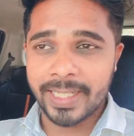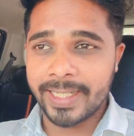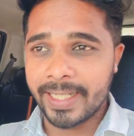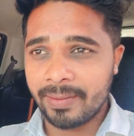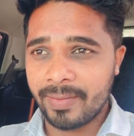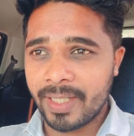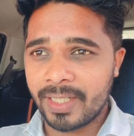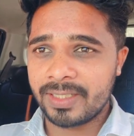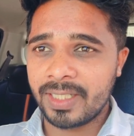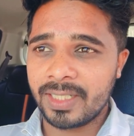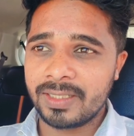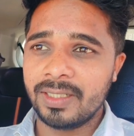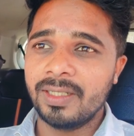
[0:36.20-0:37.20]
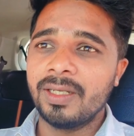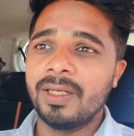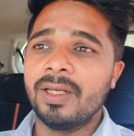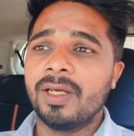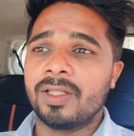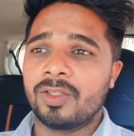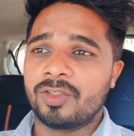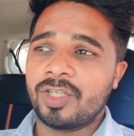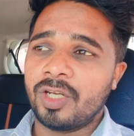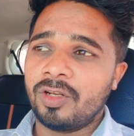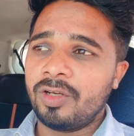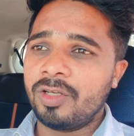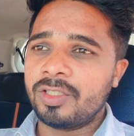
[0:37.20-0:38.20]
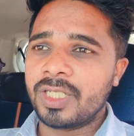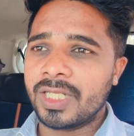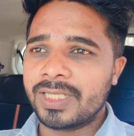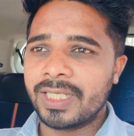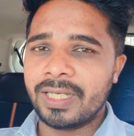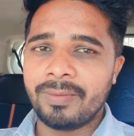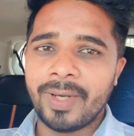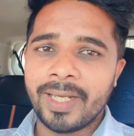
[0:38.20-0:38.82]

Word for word: जा रहे हैं हमारे साथ तो चलो चलते हैं